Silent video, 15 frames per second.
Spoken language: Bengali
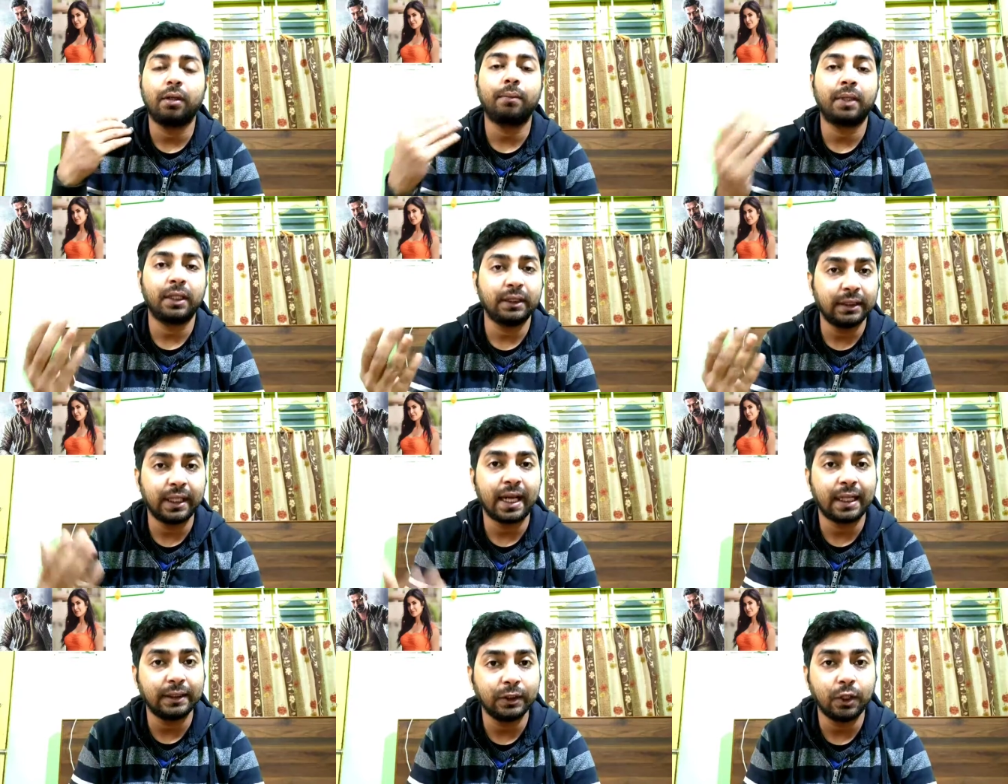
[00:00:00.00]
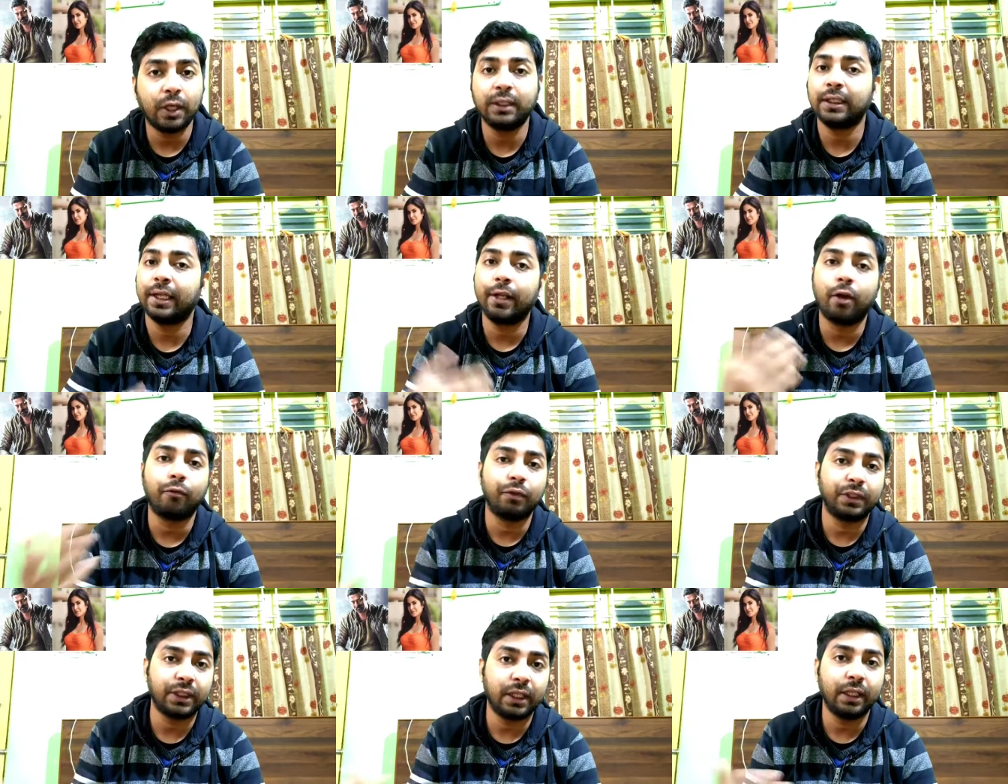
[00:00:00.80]
মানে যে রাজি হয় সেই
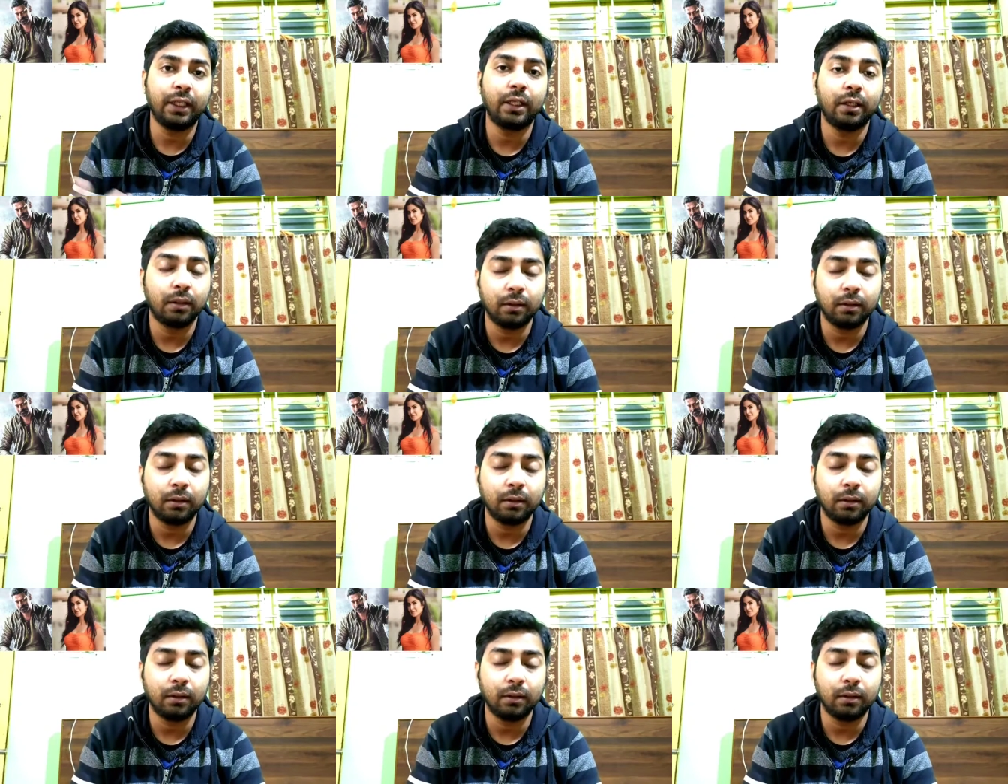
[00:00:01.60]
অফিসিয়ালি